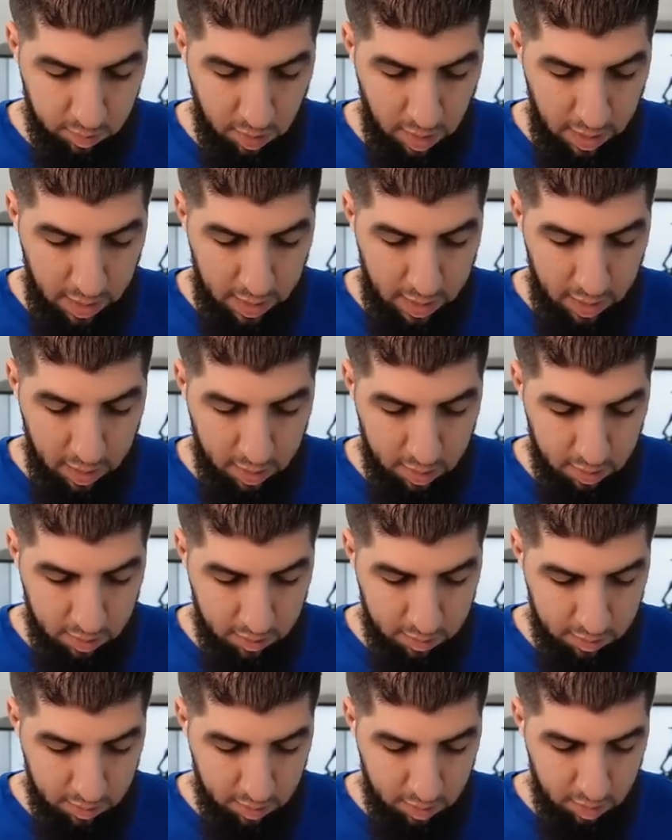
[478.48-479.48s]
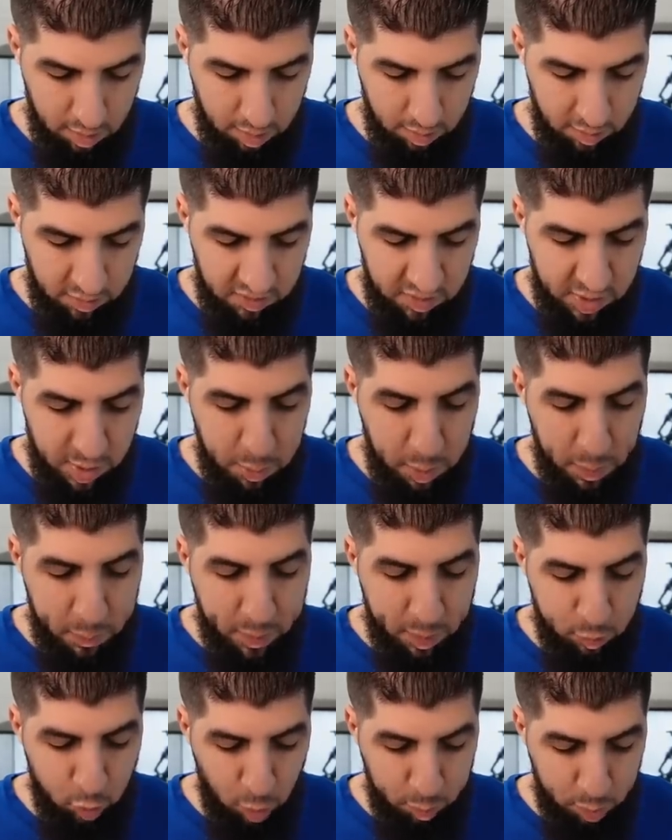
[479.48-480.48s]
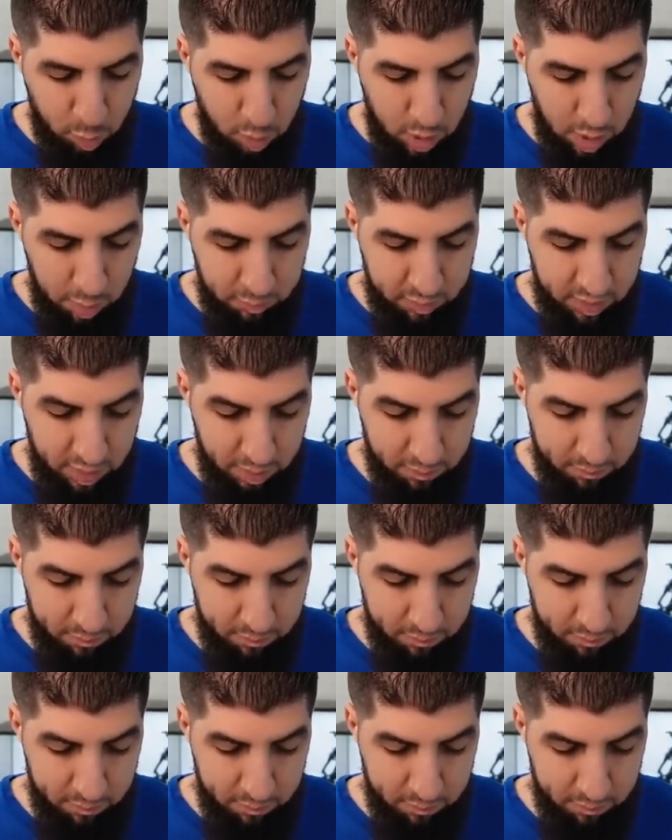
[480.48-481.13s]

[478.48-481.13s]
Ah Ça, c'était pas prévu au programme, ça.